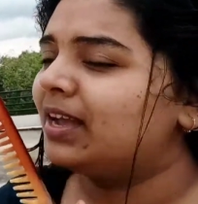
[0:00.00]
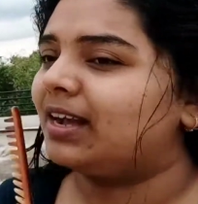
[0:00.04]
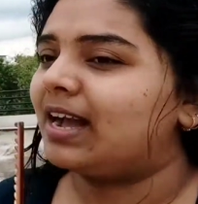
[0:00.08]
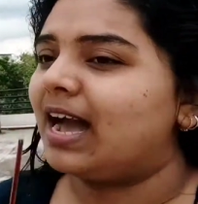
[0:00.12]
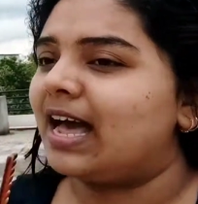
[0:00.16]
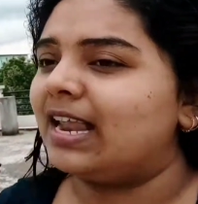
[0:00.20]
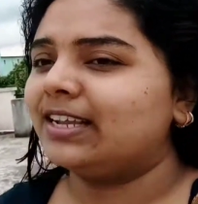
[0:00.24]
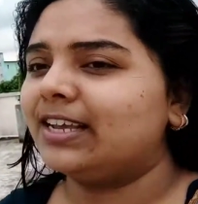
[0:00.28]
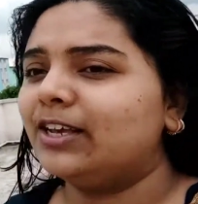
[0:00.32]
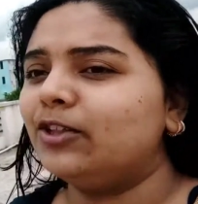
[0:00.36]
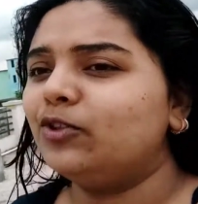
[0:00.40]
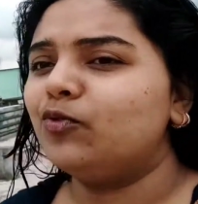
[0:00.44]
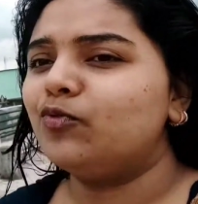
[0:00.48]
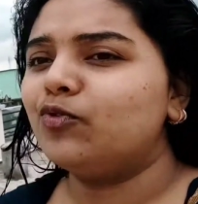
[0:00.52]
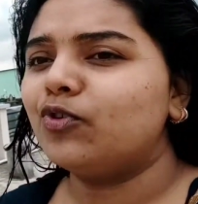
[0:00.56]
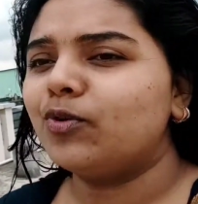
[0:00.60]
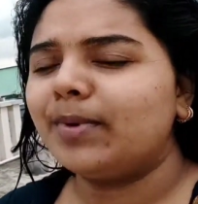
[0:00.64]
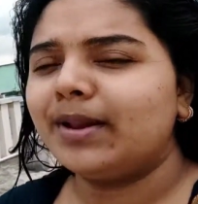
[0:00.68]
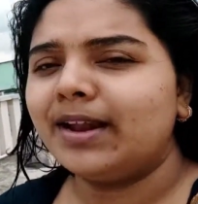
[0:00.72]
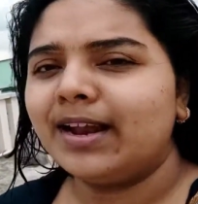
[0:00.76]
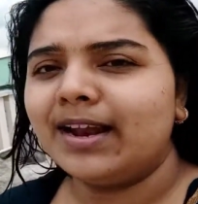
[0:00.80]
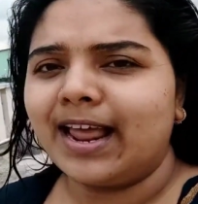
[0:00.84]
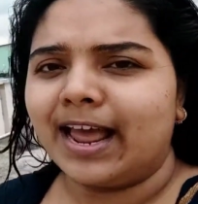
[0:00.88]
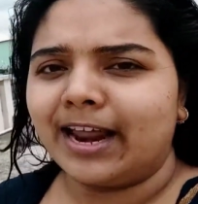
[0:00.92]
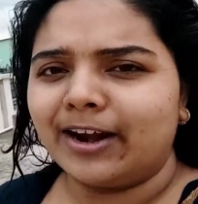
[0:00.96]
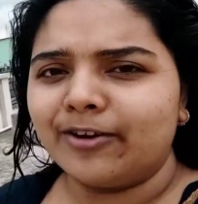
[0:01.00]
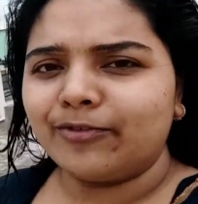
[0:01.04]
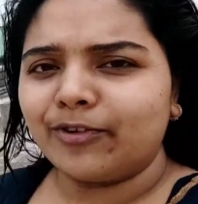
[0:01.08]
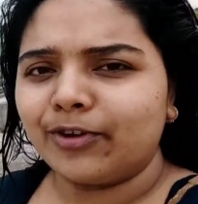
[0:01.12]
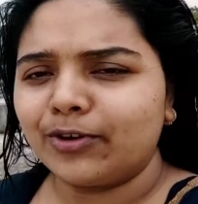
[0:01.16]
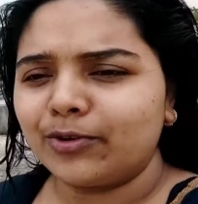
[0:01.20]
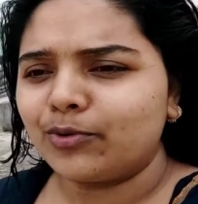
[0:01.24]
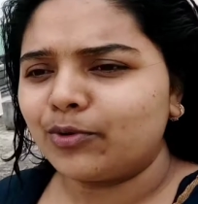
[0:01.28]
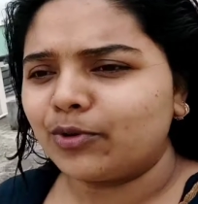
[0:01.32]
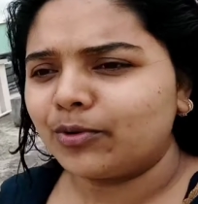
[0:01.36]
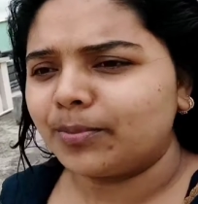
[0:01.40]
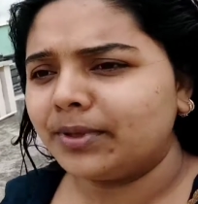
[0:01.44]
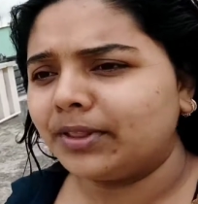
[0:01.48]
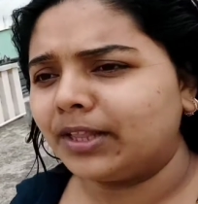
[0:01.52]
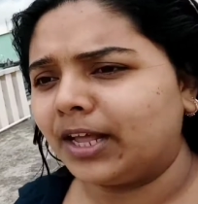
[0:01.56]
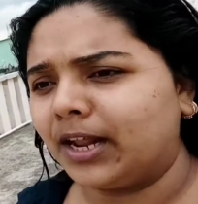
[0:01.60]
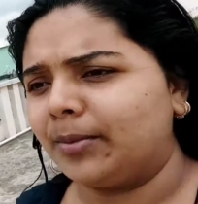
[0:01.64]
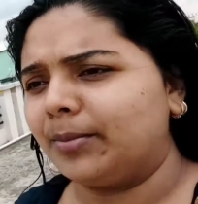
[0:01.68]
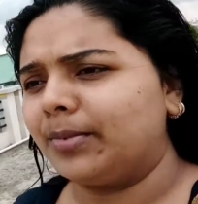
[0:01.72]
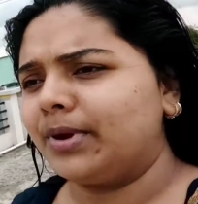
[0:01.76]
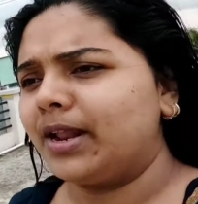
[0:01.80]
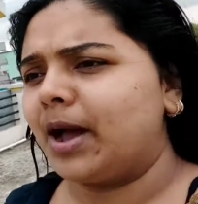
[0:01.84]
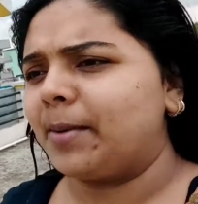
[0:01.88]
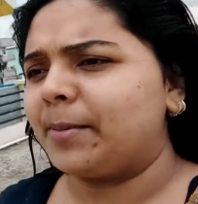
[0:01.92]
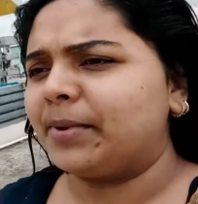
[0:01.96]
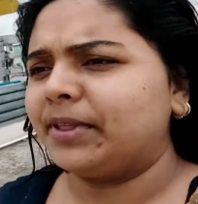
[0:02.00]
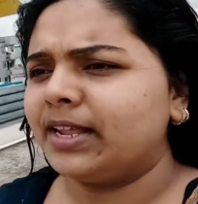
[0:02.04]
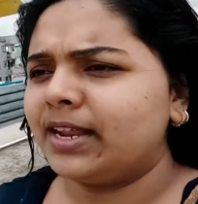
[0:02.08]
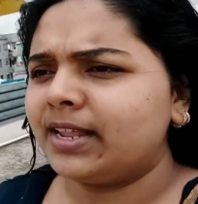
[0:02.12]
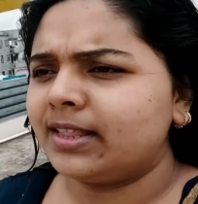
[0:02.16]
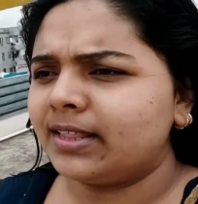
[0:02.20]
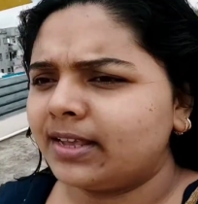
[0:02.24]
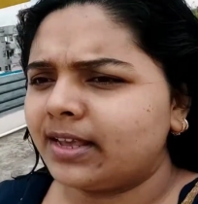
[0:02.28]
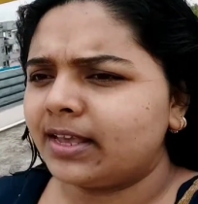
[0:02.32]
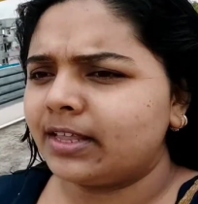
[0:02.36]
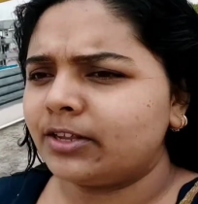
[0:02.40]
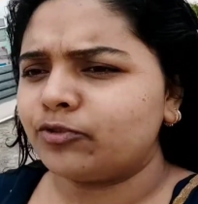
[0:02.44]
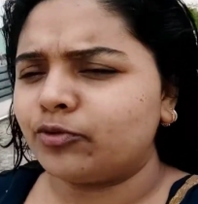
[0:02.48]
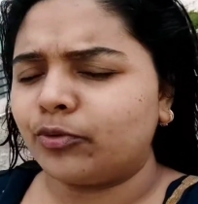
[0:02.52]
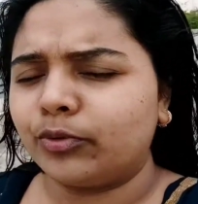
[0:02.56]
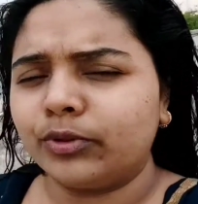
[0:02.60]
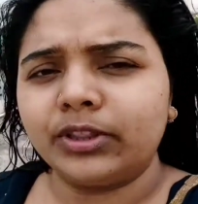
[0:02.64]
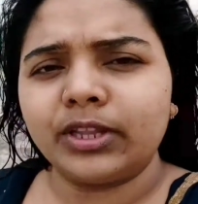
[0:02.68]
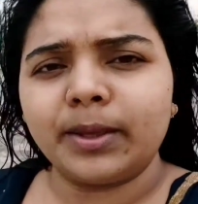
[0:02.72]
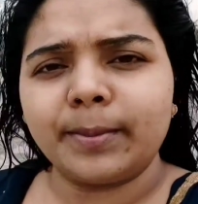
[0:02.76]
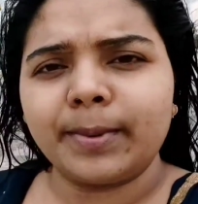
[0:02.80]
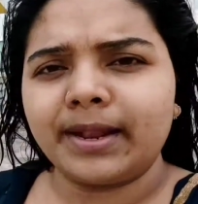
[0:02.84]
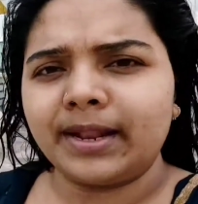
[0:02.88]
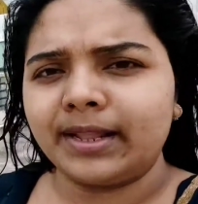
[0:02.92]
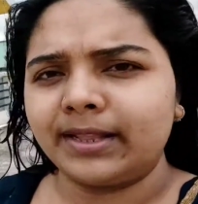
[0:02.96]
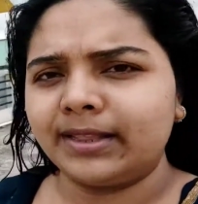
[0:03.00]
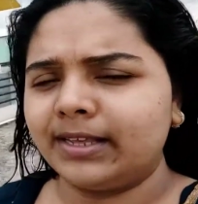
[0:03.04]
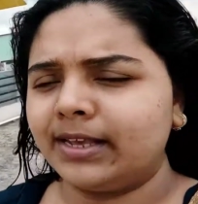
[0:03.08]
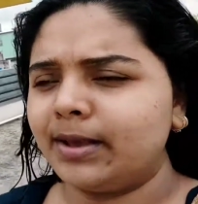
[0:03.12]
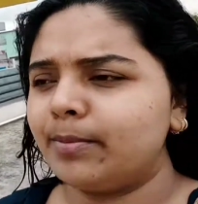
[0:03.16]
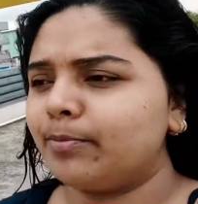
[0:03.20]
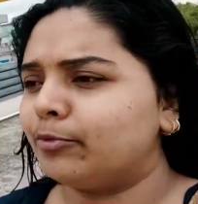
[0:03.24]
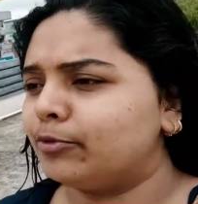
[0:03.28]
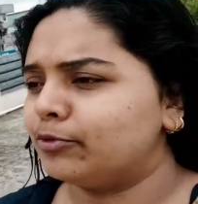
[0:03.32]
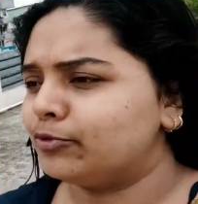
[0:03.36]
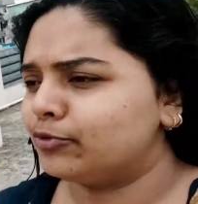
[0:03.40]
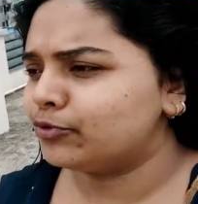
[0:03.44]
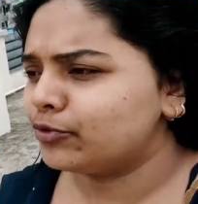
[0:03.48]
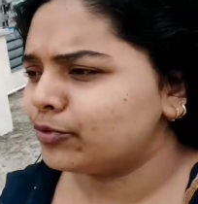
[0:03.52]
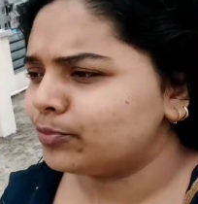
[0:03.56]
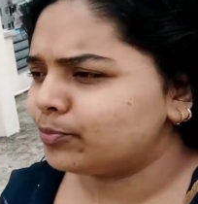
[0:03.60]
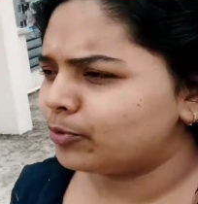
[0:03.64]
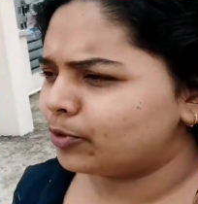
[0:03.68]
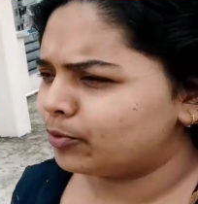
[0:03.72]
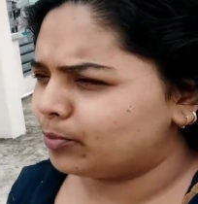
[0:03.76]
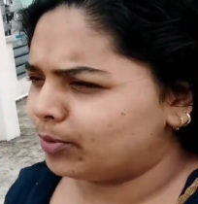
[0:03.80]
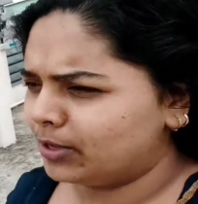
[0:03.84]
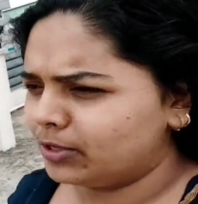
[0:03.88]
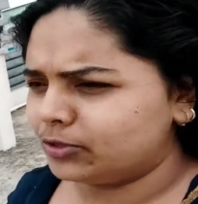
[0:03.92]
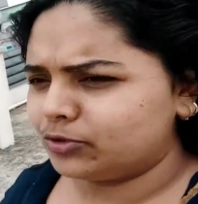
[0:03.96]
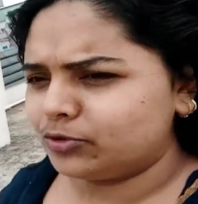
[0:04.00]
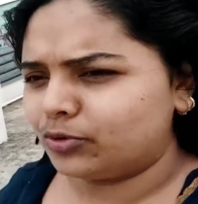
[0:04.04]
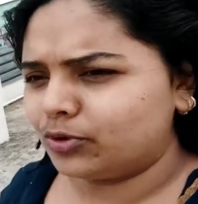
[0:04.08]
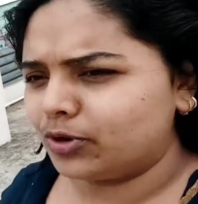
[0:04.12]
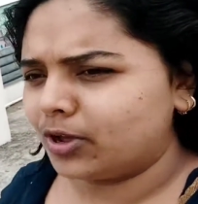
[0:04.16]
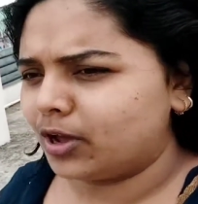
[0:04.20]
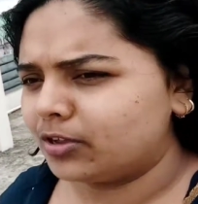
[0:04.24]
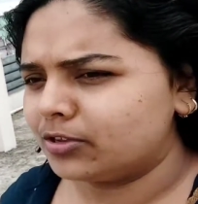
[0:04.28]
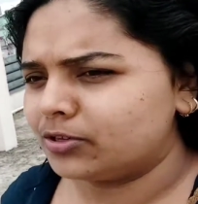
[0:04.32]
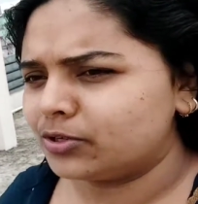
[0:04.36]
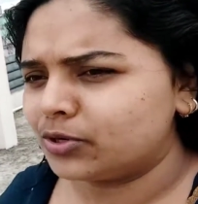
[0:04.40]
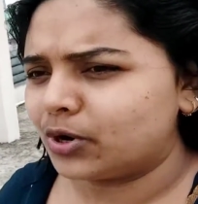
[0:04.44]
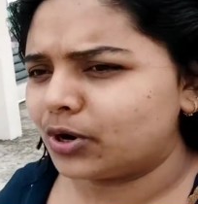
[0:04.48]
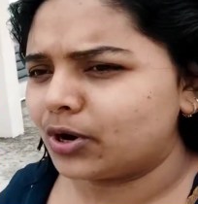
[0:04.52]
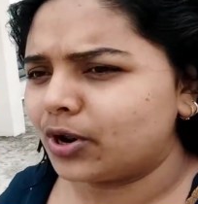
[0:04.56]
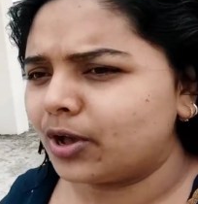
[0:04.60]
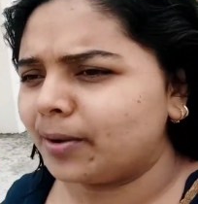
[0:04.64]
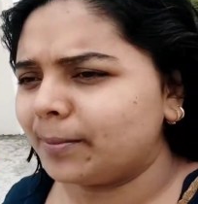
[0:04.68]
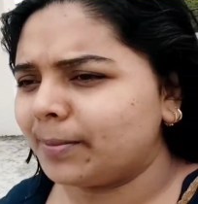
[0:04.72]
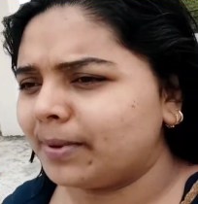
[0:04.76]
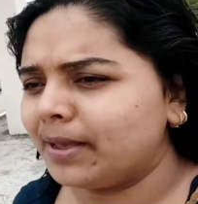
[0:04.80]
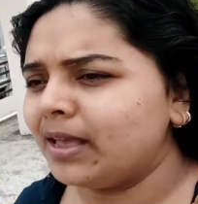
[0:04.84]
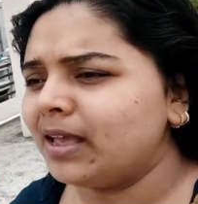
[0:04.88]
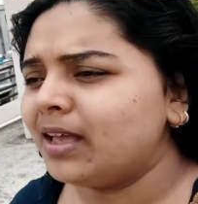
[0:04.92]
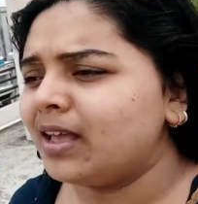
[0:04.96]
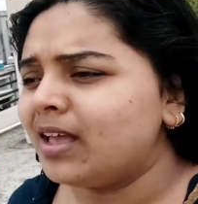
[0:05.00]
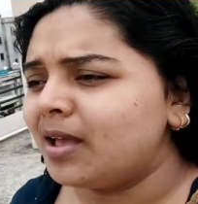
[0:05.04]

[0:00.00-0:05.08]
কালকে দুপুরবেলায় ল্যান্ডফল করবে তার মানে আমাদের এদিকে সন্ধ্যেবেলার দিকে প্রচুর প্রবল ঝোড় ঝড় হবে